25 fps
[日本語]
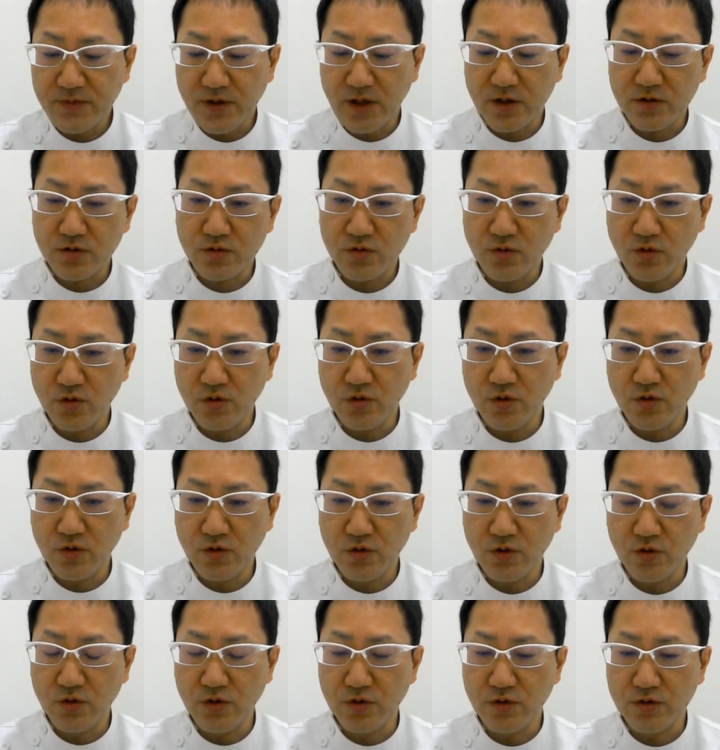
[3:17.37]
えっ
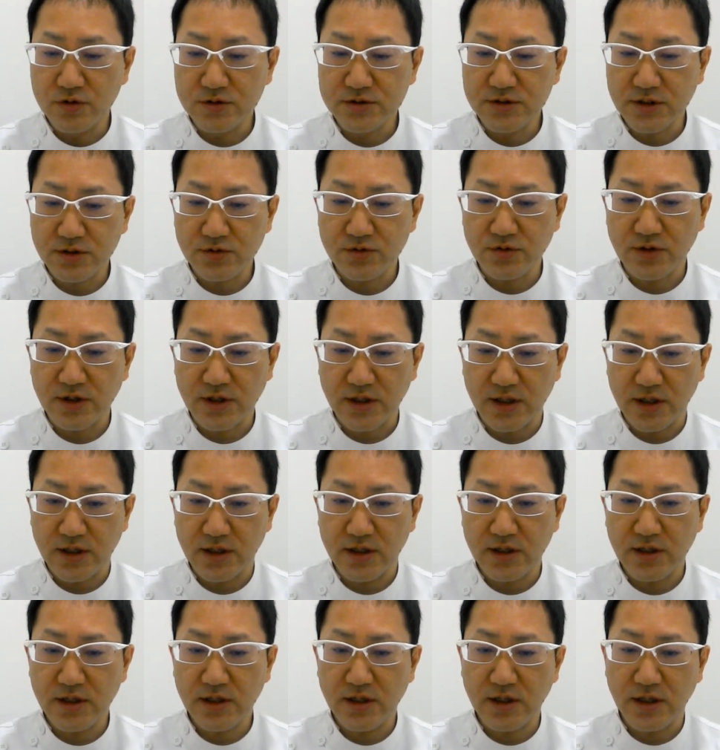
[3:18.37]
と、ざっとだ
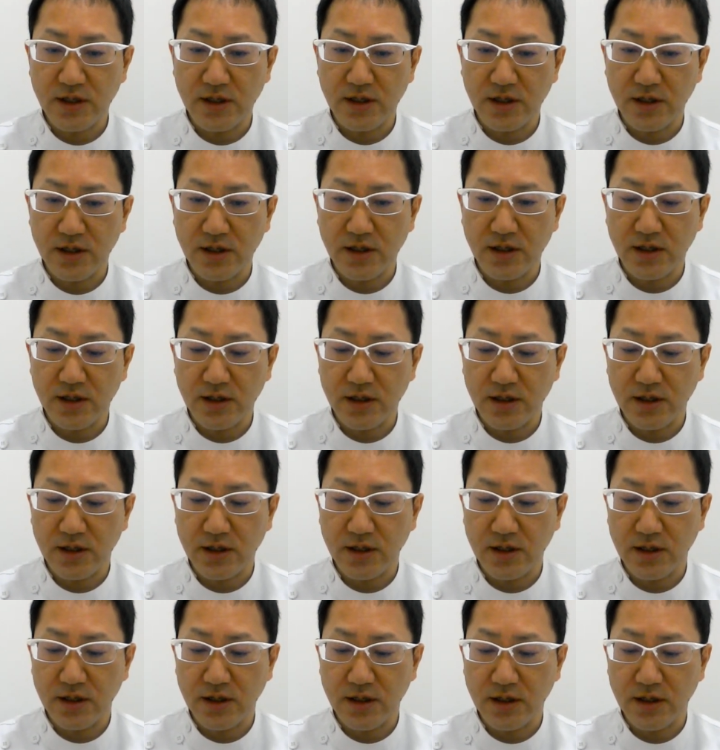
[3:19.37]
け。
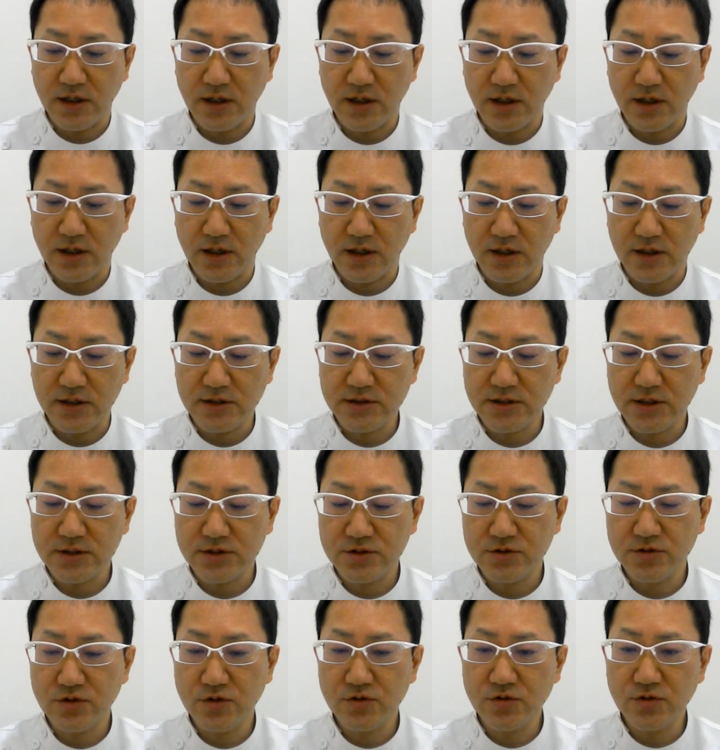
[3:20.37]
えー、一
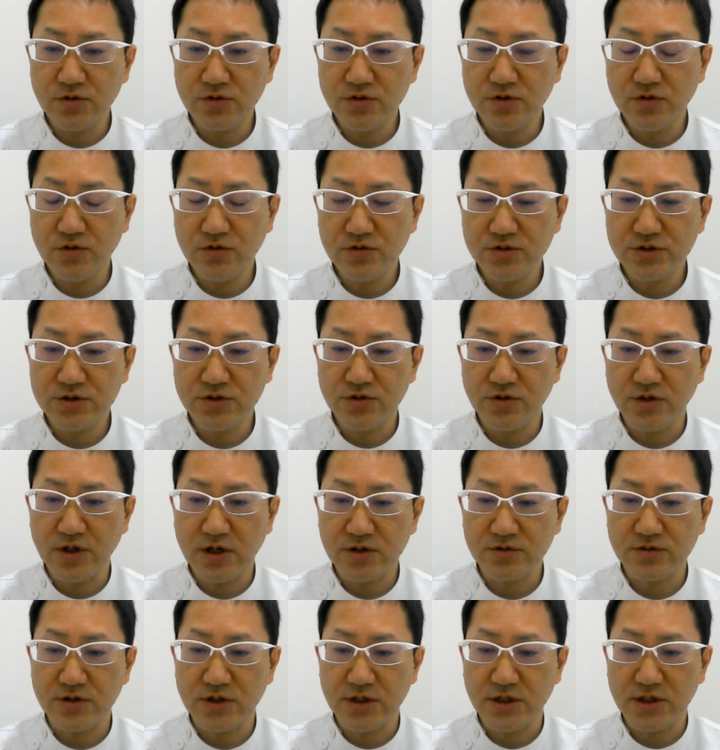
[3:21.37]
説によると日本人の
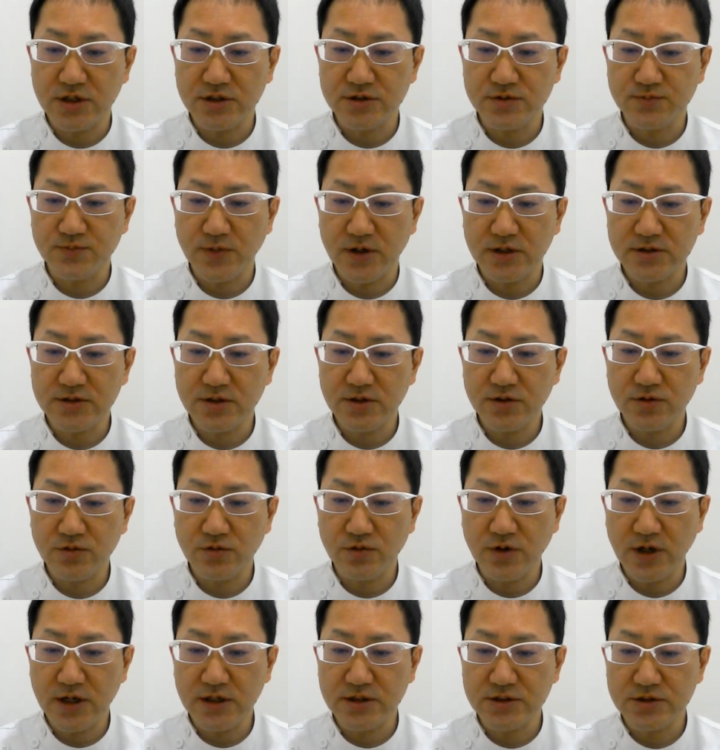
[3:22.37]
約
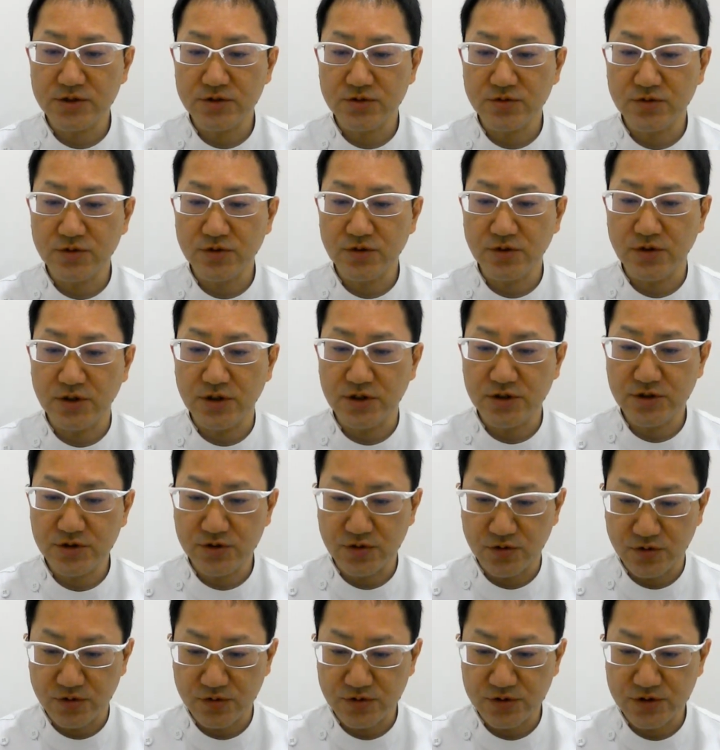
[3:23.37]
70%が一週、一
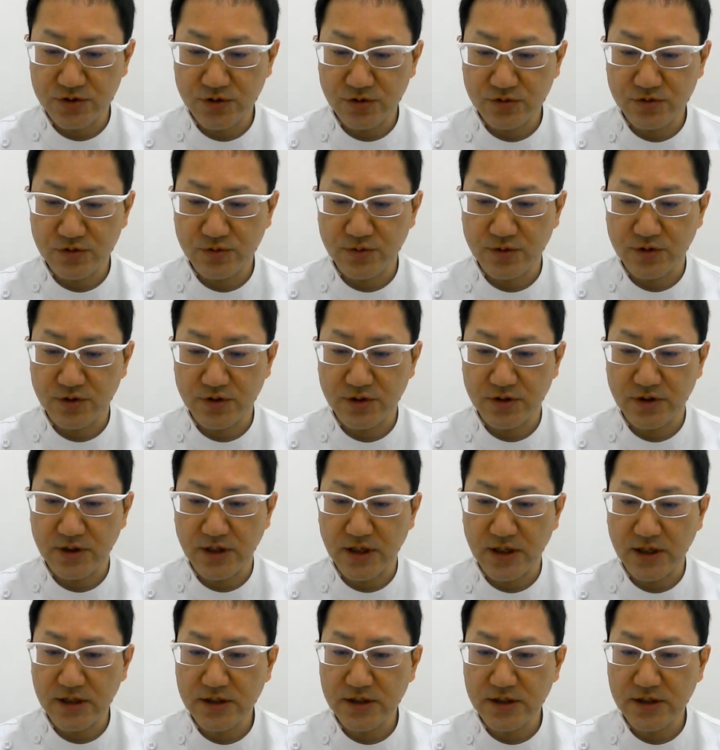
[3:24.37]
生のうちの首の、一